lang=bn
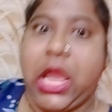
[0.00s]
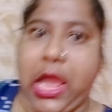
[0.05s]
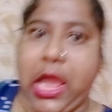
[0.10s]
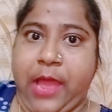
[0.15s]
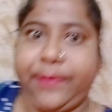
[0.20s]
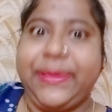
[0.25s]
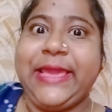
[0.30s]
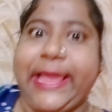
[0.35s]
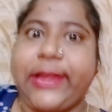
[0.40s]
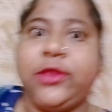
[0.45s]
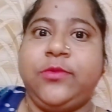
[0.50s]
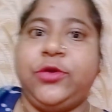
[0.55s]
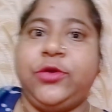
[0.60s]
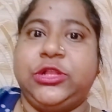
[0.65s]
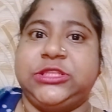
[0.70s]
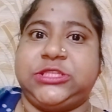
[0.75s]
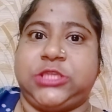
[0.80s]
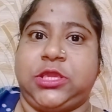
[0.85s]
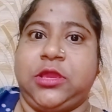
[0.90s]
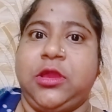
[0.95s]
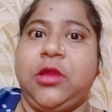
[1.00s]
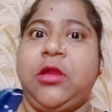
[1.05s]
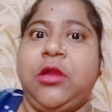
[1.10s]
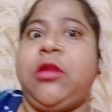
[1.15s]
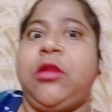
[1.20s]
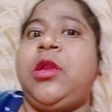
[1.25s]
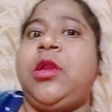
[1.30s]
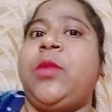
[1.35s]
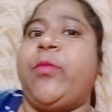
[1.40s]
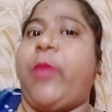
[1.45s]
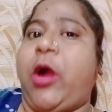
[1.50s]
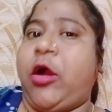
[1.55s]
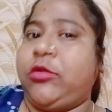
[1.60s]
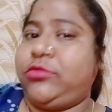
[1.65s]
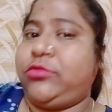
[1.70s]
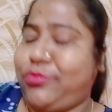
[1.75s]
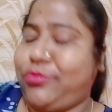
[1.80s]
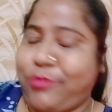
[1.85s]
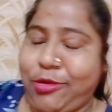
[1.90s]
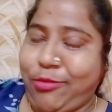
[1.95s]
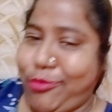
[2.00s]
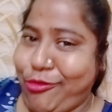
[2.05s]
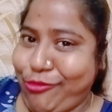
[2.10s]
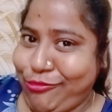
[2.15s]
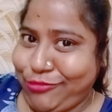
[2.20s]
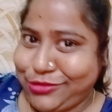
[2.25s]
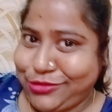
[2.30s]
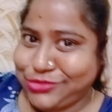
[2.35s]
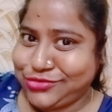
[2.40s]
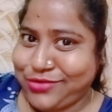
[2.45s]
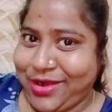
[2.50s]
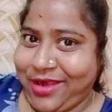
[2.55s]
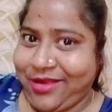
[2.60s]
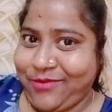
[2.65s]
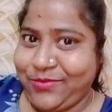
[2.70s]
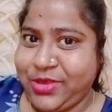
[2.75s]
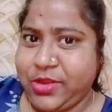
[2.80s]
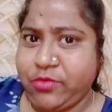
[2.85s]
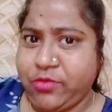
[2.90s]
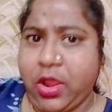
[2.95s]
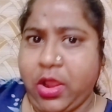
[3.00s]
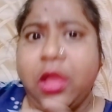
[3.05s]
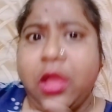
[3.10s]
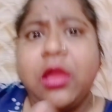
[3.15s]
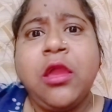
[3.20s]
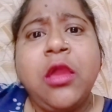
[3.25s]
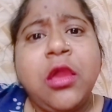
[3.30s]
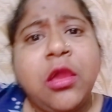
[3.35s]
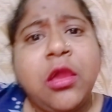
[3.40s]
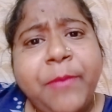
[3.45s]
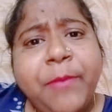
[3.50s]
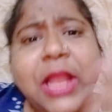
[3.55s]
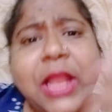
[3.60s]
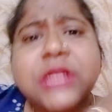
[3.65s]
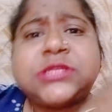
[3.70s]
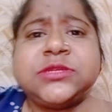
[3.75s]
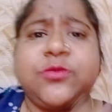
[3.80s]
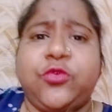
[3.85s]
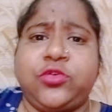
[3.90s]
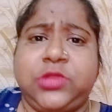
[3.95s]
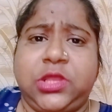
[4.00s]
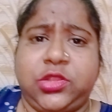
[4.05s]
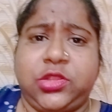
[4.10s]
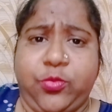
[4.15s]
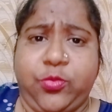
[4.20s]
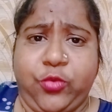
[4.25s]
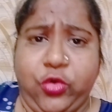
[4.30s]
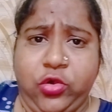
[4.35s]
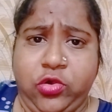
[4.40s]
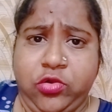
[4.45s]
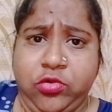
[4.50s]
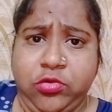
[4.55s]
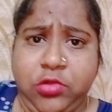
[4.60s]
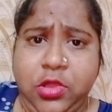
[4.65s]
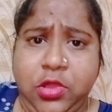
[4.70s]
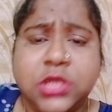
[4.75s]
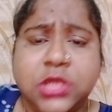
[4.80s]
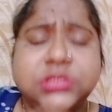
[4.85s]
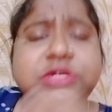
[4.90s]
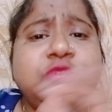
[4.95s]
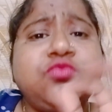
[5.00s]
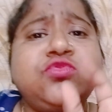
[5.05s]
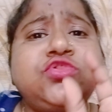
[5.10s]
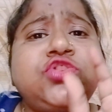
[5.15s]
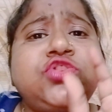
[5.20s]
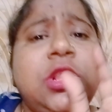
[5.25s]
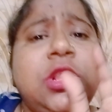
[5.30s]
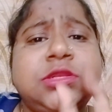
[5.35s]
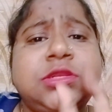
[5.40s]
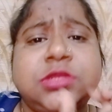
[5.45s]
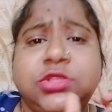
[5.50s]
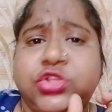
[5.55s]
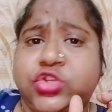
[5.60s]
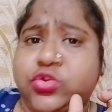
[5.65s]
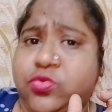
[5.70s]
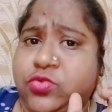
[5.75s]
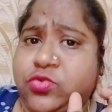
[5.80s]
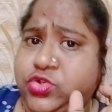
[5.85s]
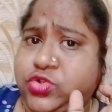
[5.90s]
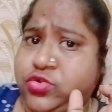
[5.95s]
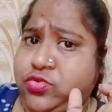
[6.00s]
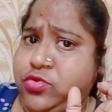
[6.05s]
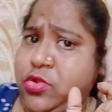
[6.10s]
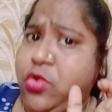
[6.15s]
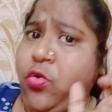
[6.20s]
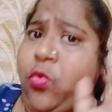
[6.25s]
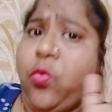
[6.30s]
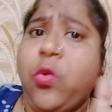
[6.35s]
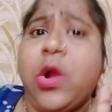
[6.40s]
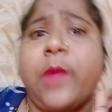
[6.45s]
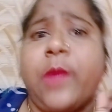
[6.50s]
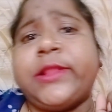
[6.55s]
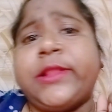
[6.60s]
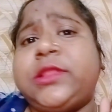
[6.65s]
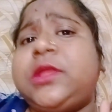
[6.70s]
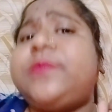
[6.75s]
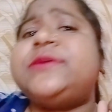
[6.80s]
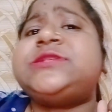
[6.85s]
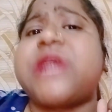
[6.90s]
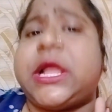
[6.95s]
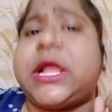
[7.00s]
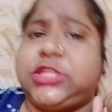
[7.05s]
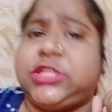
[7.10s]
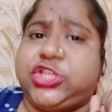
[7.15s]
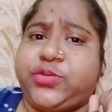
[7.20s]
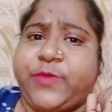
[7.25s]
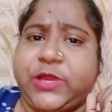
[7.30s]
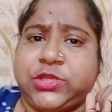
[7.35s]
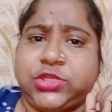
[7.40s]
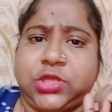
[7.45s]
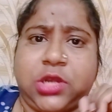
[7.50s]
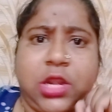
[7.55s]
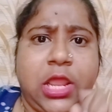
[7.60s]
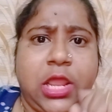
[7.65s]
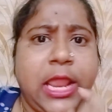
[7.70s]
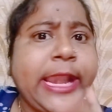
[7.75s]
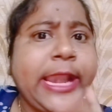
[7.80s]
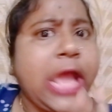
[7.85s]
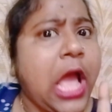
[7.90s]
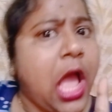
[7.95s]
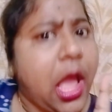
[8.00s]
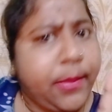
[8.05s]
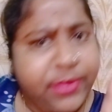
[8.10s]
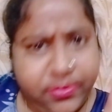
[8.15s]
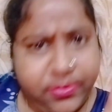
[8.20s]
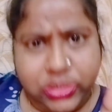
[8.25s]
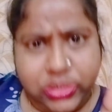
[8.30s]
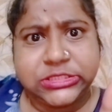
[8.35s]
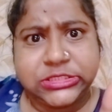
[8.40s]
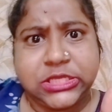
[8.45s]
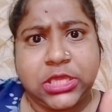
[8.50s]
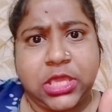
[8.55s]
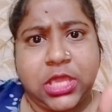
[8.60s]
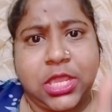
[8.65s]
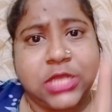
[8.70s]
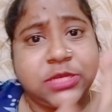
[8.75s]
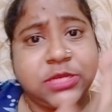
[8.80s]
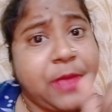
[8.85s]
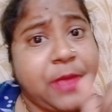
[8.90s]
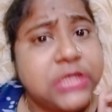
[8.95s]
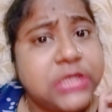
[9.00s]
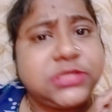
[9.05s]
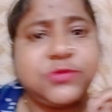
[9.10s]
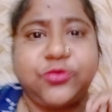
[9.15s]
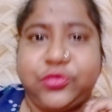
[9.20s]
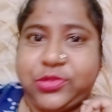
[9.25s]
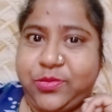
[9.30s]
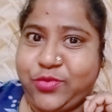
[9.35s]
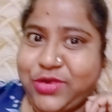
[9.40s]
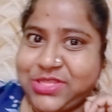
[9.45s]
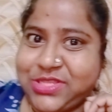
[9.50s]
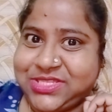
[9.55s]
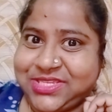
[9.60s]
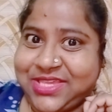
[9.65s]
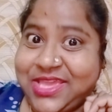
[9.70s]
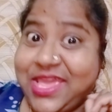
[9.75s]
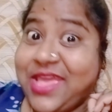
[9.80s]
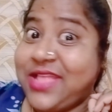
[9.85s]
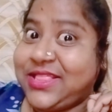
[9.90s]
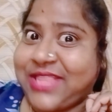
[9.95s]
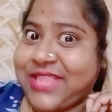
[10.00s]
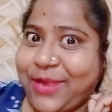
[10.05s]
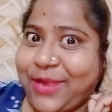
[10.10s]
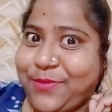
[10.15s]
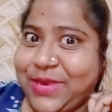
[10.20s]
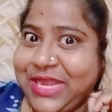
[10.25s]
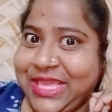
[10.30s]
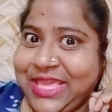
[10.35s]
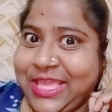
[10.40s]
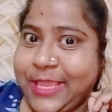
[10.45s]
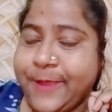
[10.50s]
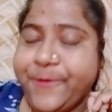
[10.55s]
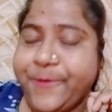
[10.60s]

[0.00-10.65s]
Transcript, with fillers: আমি কেন বলছি এ মা তোমরা আমার অন্য কিছু খারাপ নিও না প্যান্টি বৌদি তো বললো যে উজ্জ্বলের তো ছোট ও আবার দেবে স্যাটিসফ্যাকশান এটা আমি বলেছি কি এটা প্যান্টি বৌদি বলেছে তার মানে কি